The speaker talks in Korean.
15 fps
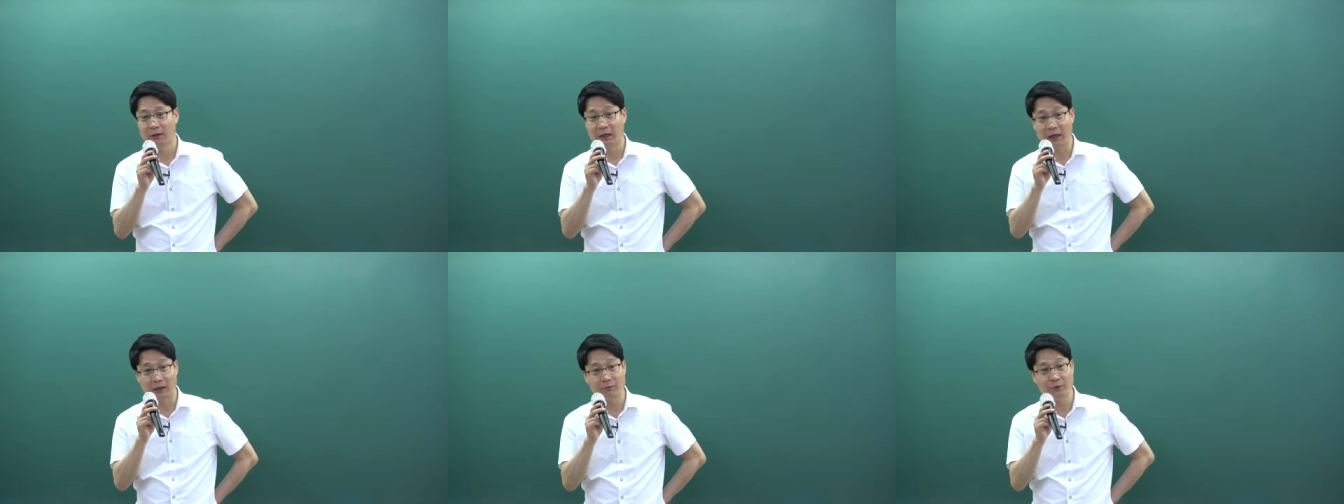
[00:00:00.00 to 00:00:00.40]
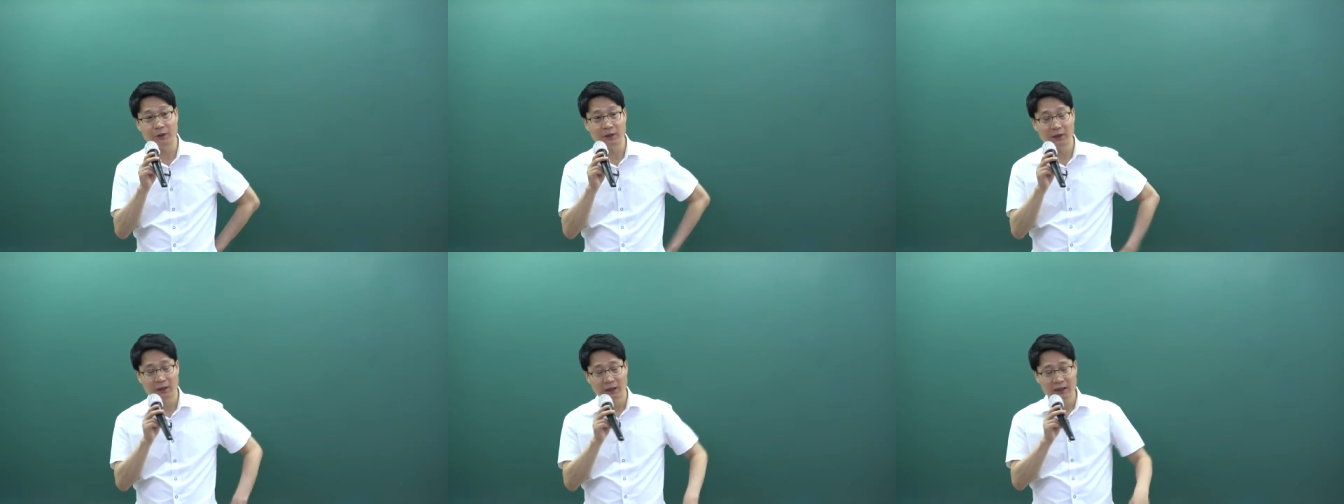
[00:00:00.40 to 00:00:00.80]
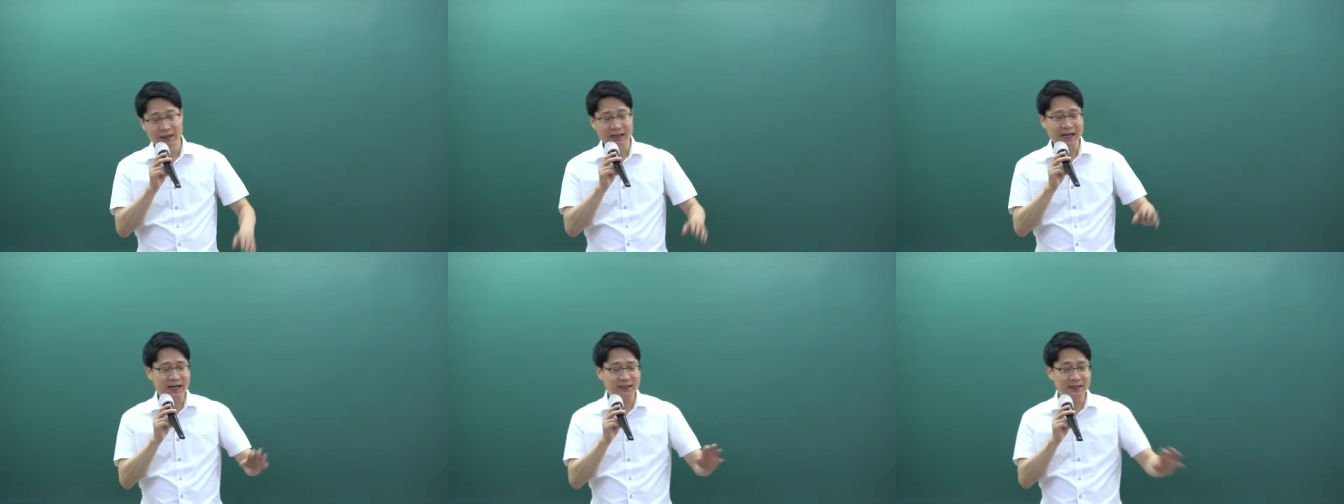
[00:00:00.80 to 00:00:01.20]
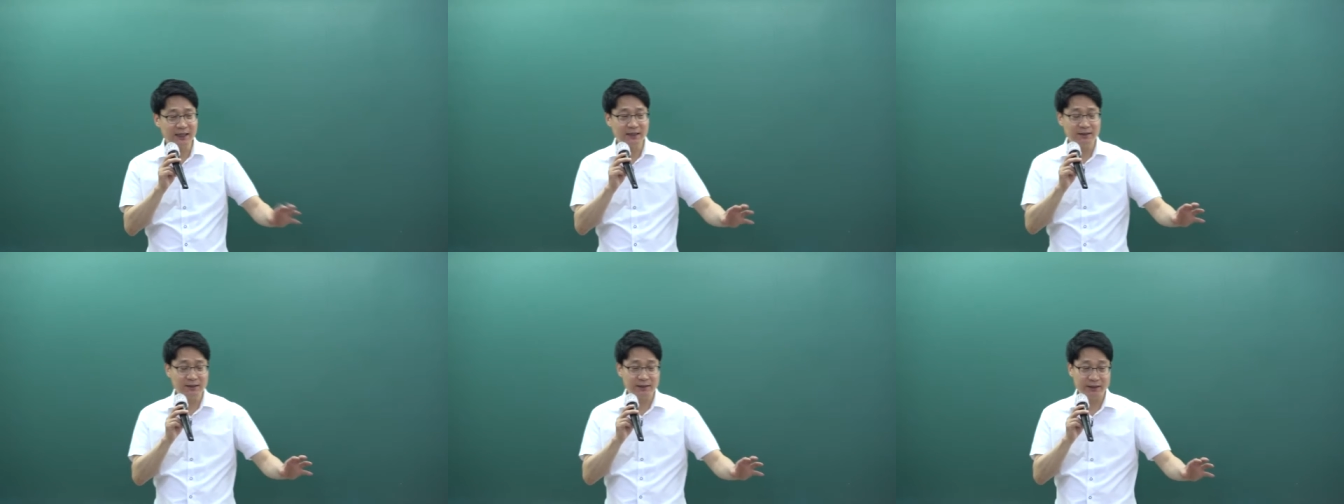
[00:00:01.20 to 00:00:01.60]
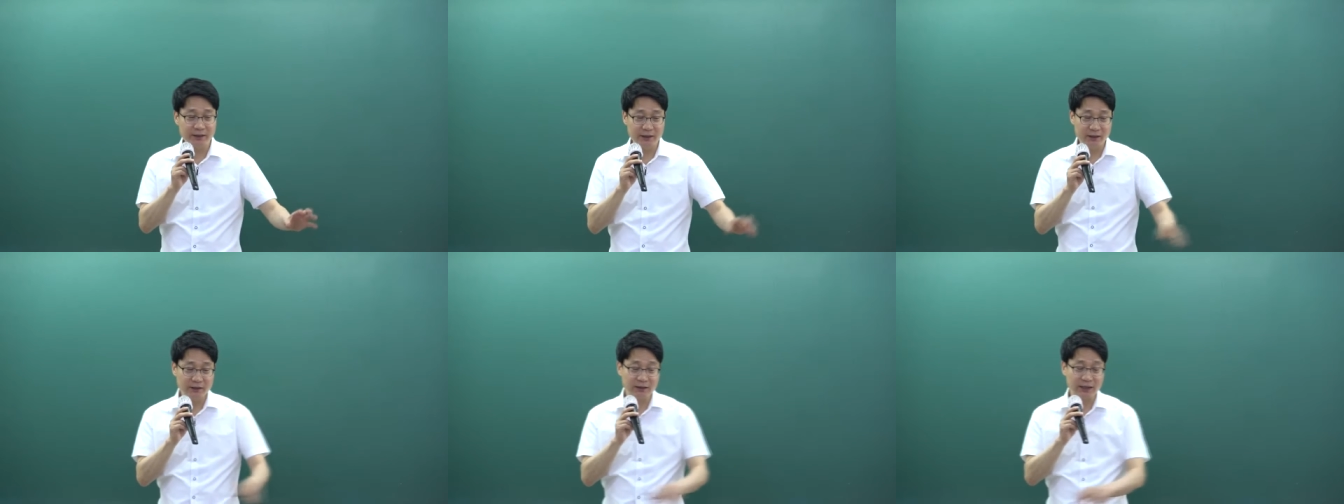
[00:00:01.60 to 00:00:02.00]
안 합니다.
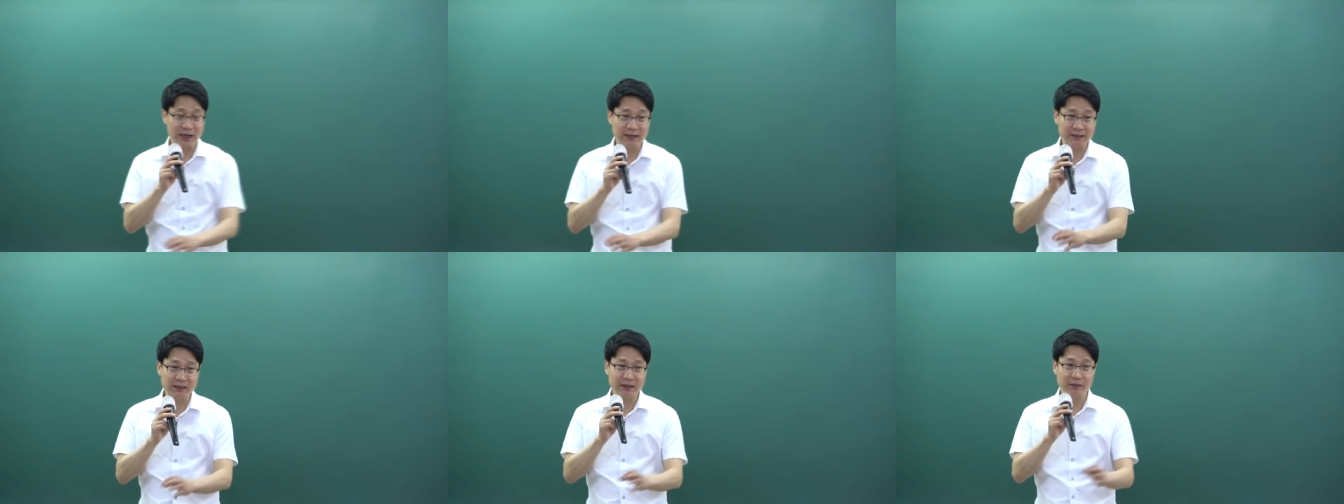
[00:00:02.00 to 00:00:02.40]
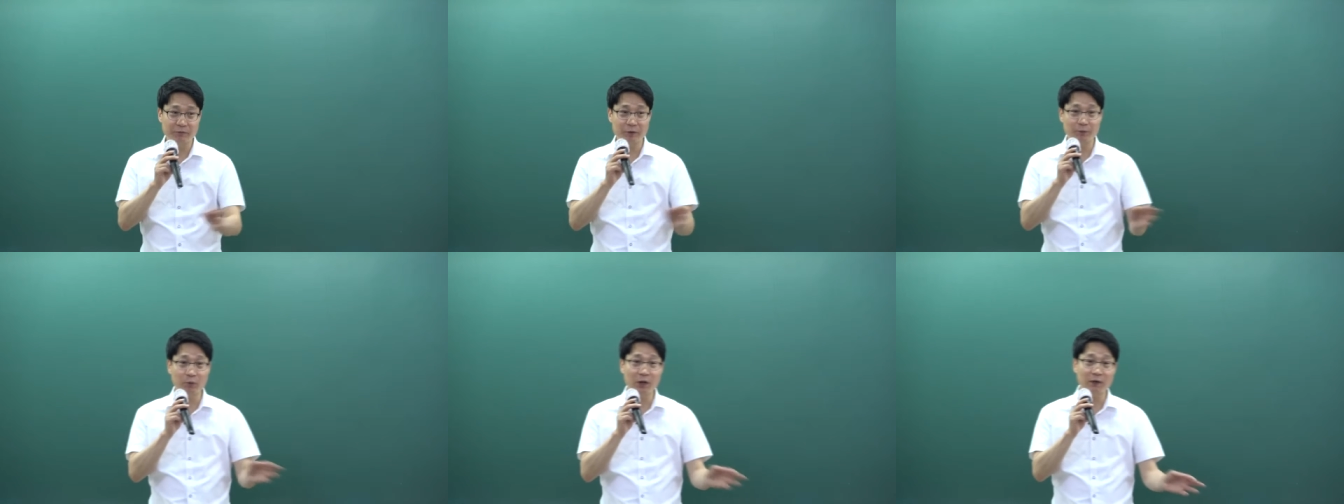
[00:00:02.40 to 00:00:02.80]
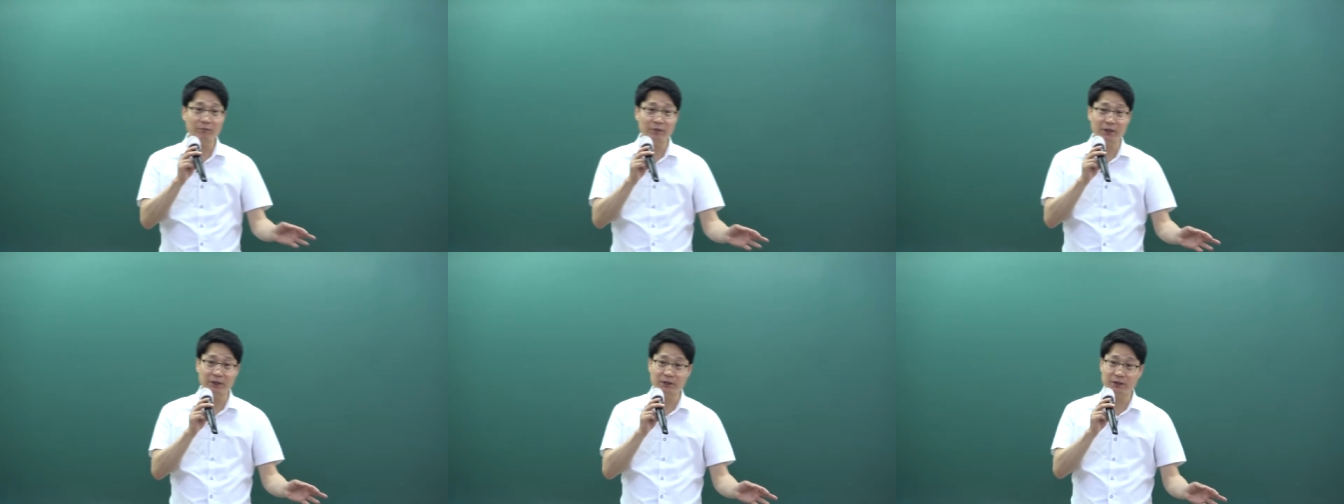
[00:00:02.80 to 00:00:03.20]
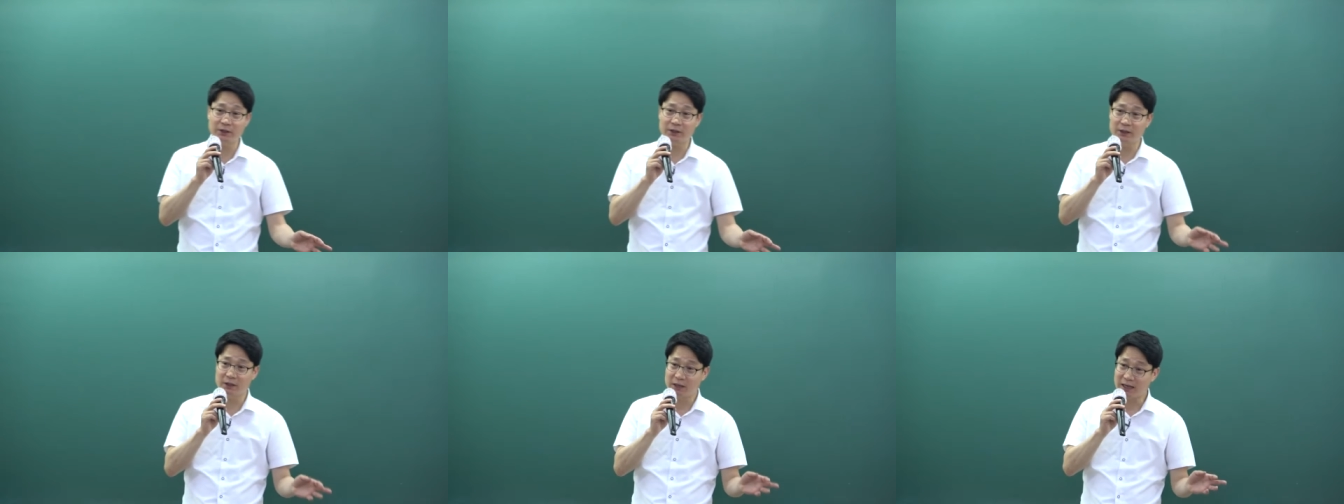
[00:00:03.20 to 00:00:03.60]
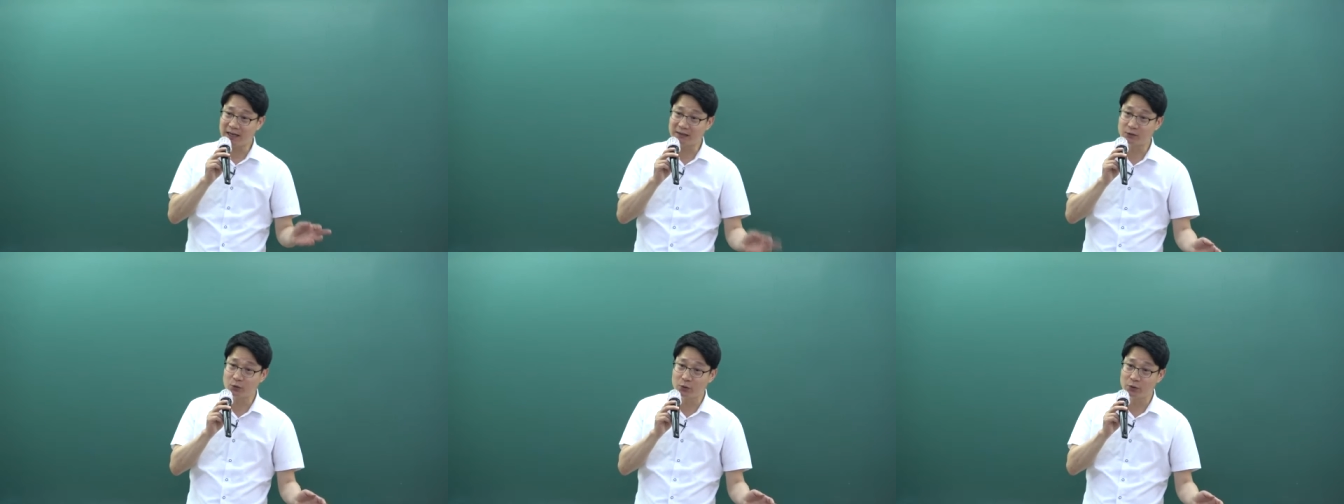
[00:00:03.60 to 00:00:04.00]
가산세에는 가산금이 포함되어 있지
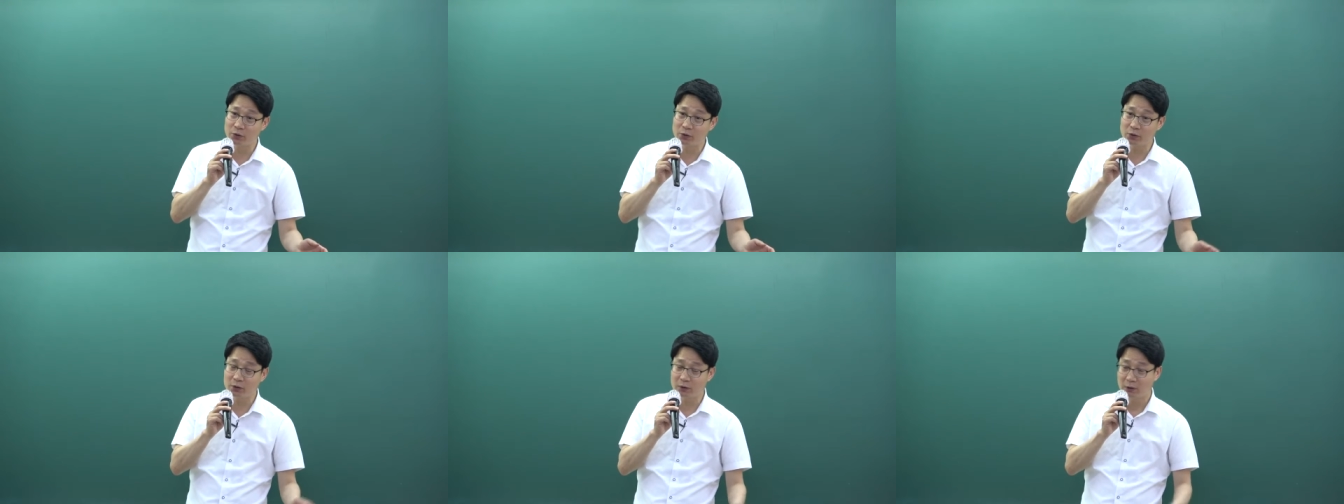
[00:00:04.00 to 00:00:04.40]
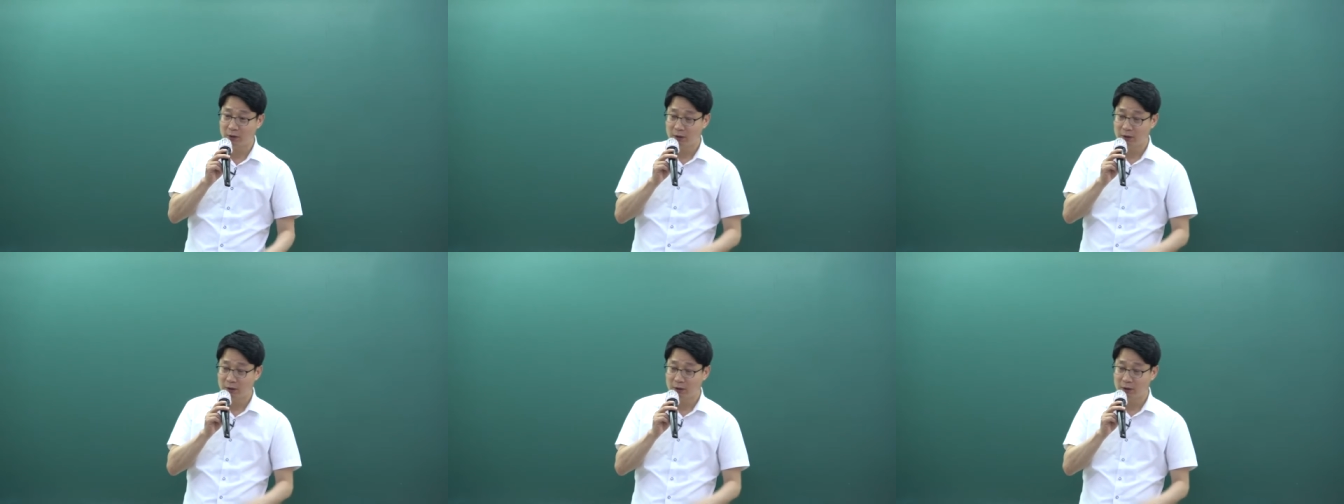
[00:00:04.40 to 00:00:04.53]
않고요.